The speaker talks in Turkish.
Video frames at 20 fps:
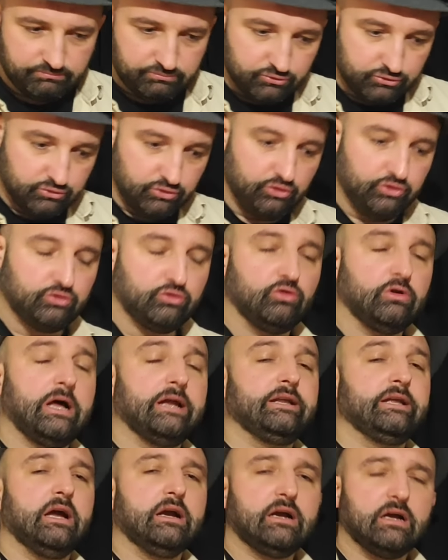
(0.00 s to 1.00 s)

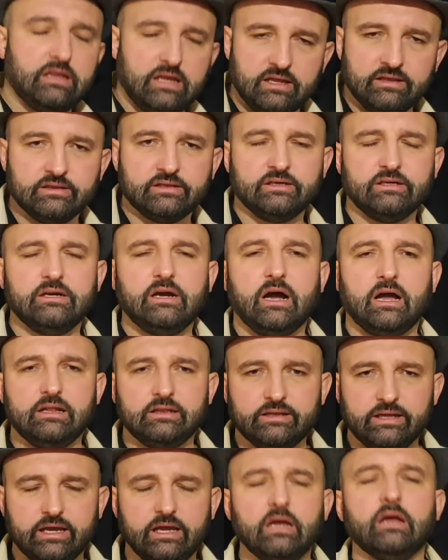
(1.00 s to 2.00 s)
suçlular yakalandığı
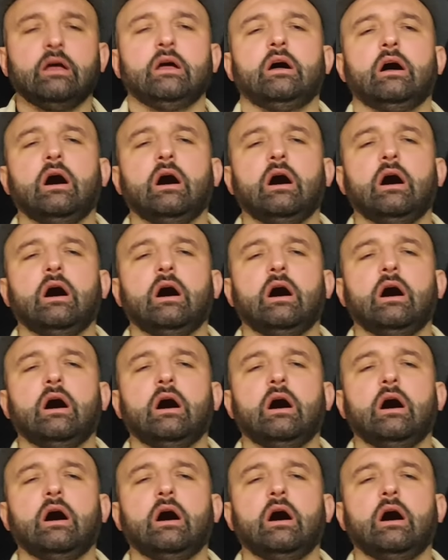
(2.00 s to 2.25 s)
halde